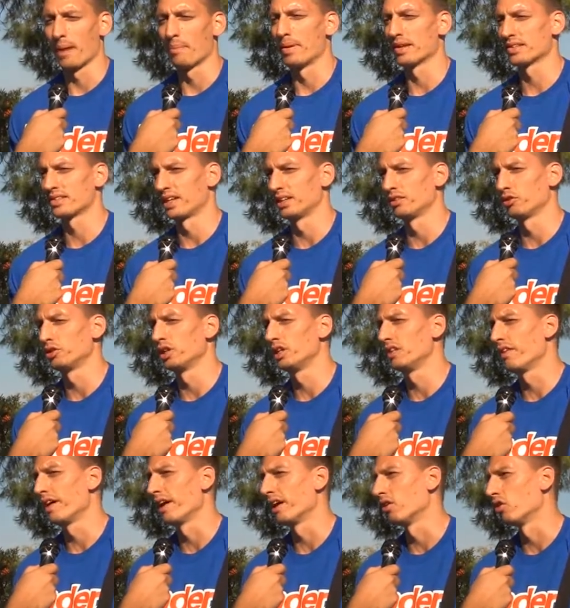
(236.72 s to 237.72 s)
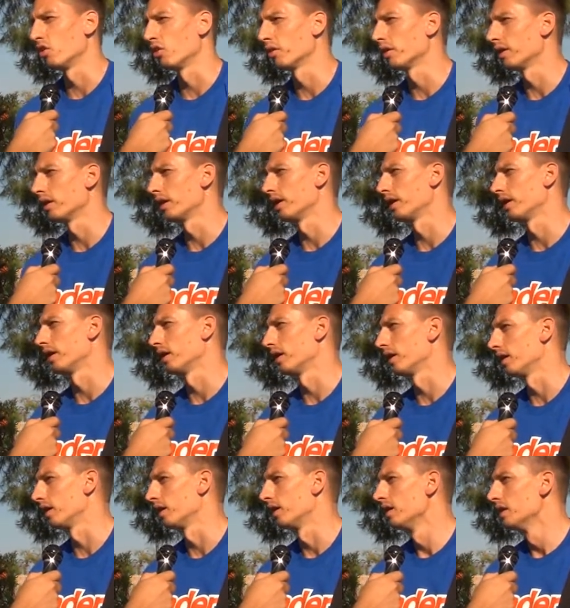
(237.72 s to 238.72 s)
abbassando di livello.
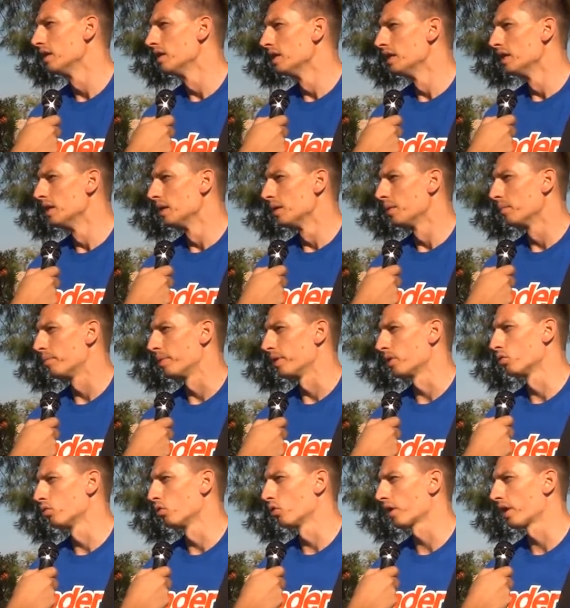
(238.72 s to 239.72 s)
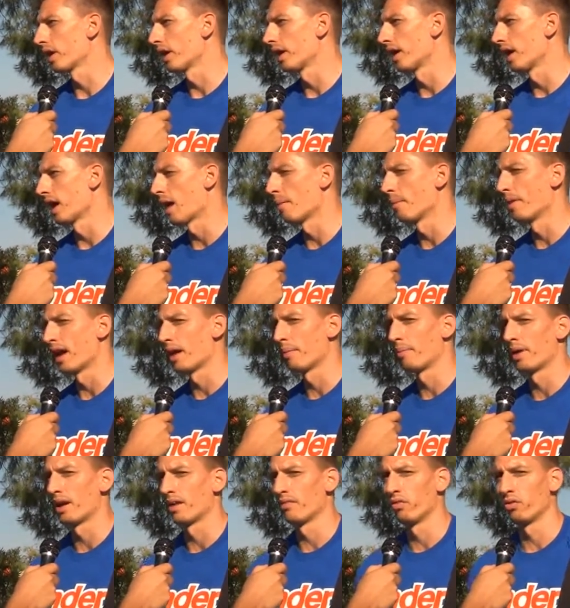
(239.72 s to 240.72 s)
Eh, per uno che ama la
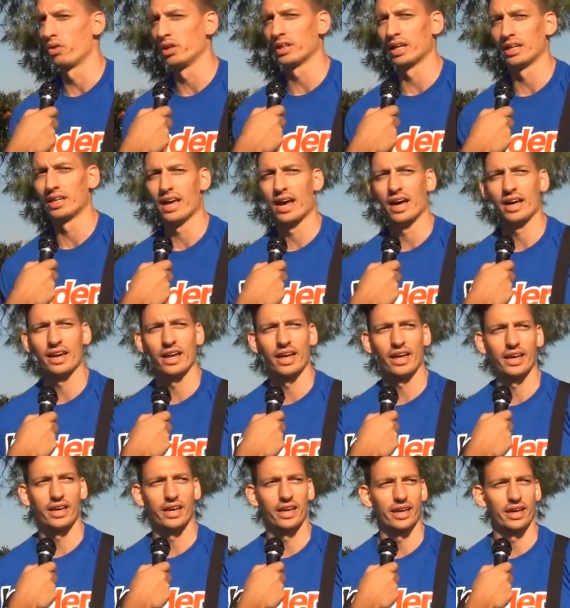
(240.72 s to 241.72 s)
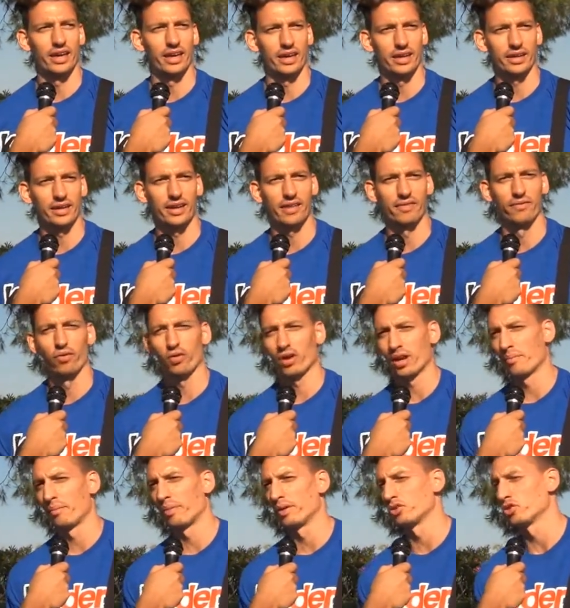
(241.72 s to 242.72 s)
pallavolo italiana e che
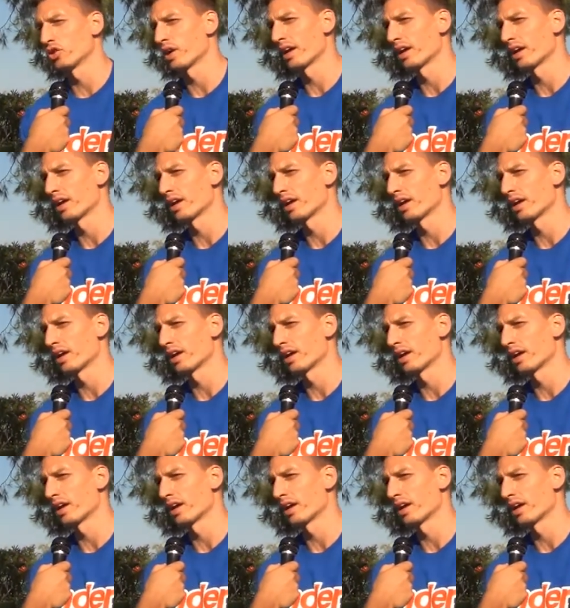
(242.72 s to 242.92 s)
vorrebbe